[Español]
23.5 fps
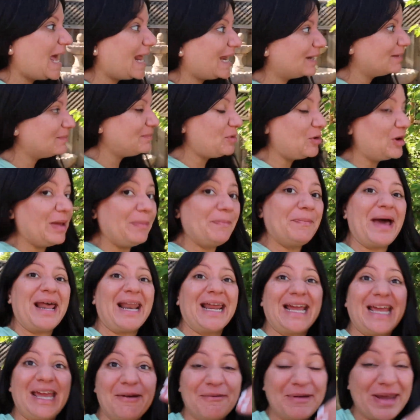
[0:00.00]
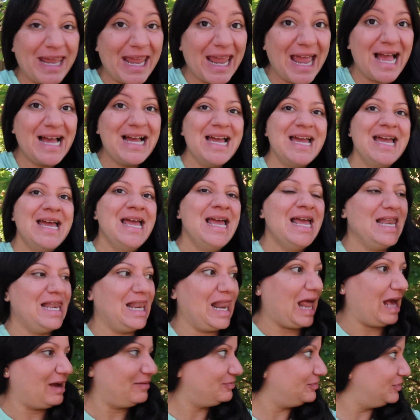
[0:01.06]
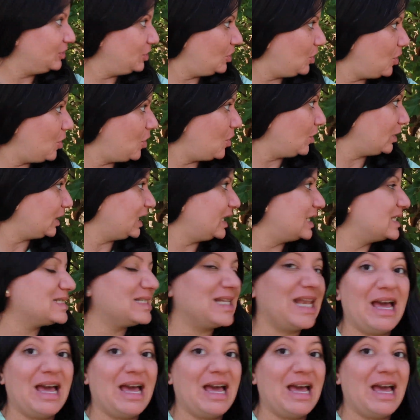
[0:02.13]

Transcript: árboles para que vean las flores,